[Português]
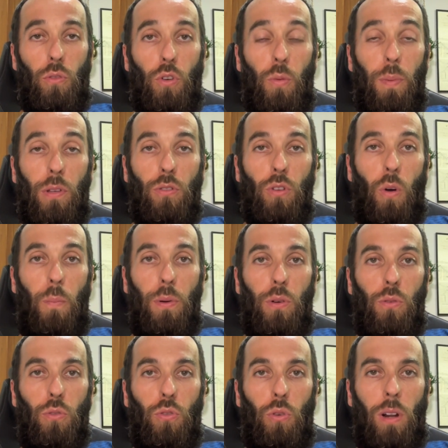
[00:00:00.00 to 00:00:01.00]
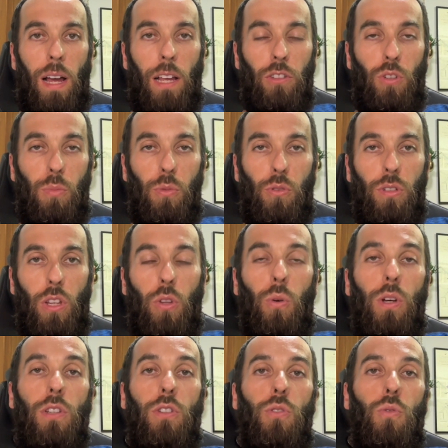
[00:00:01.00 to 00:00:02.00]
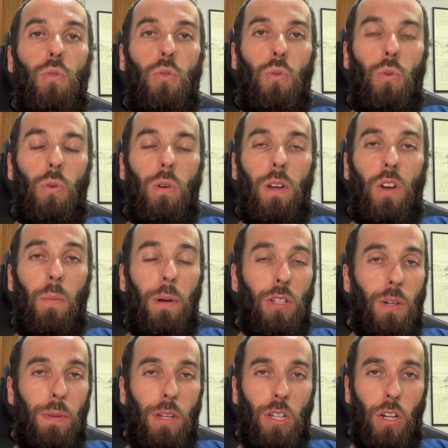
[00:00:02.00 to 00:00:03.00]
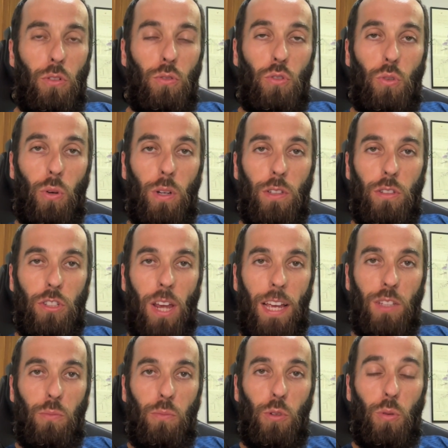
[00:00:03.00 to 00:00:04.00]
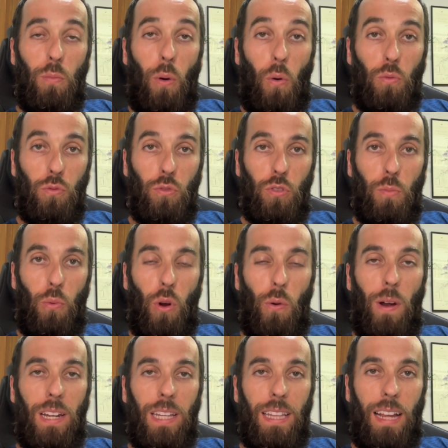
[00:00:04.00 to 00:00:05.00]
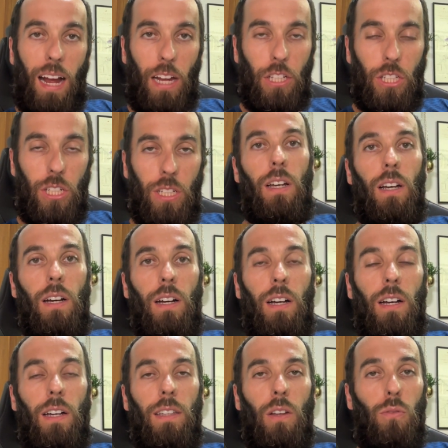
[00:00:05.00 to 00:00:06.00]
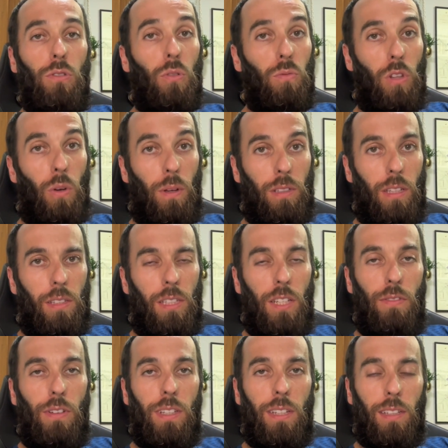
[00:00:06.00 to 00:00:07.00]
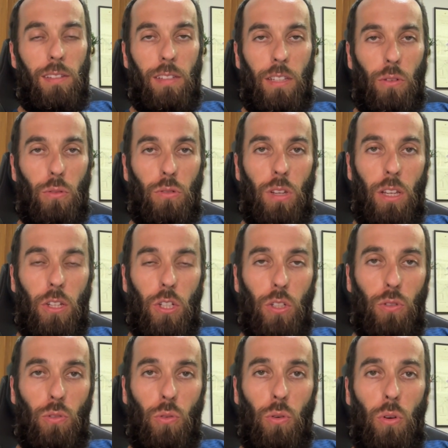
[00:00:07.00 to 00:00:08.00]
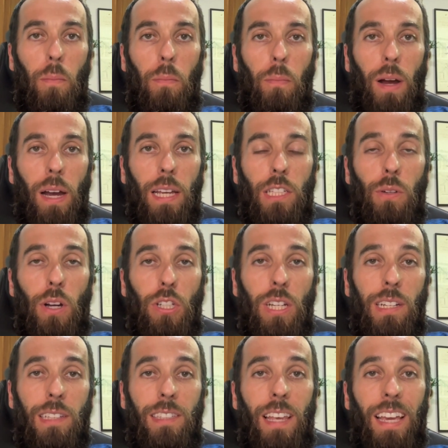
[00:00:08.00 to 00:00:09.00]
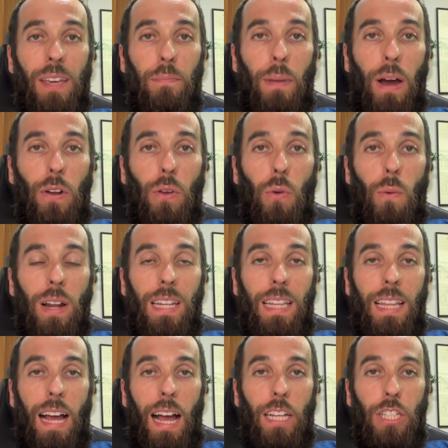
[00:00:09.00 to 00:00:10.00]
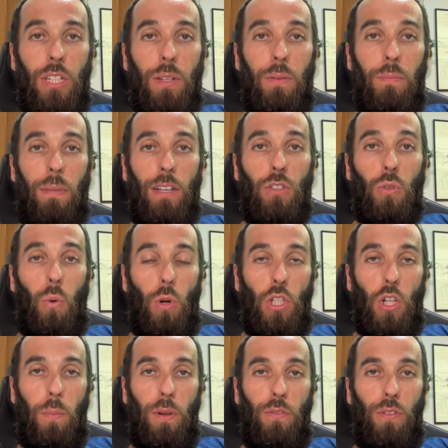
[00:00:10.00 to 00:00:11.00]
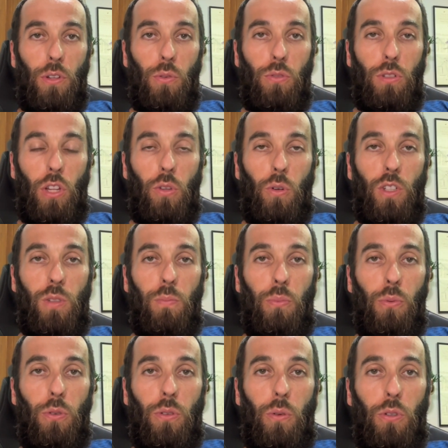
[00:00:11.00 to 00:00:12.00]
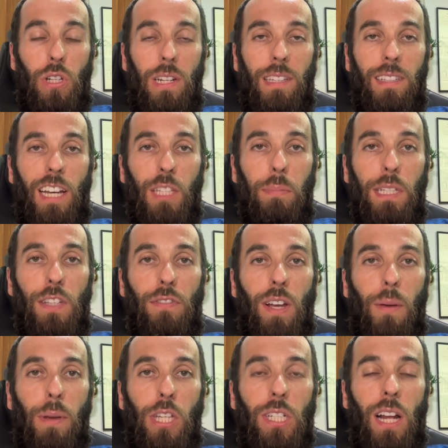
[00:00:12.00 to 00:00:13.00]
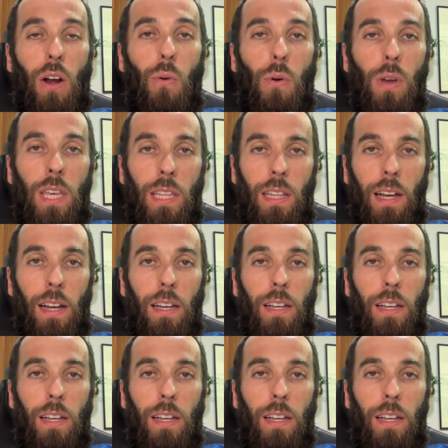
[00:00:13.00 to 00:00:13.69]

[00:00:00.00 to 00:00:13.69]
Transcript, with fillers: o que o pessoal perguntou lá sobre o Z2 e o Gu, eu particularmente acho os dois gels muito bons, de boa qualidade qualidade, uh, não são tão acessíveis assim, eu sei disso, mas eu acho que eles se equiparam em qualidade, mas hoje eu prefiro o Z2 por utilizar especificamente na corrida.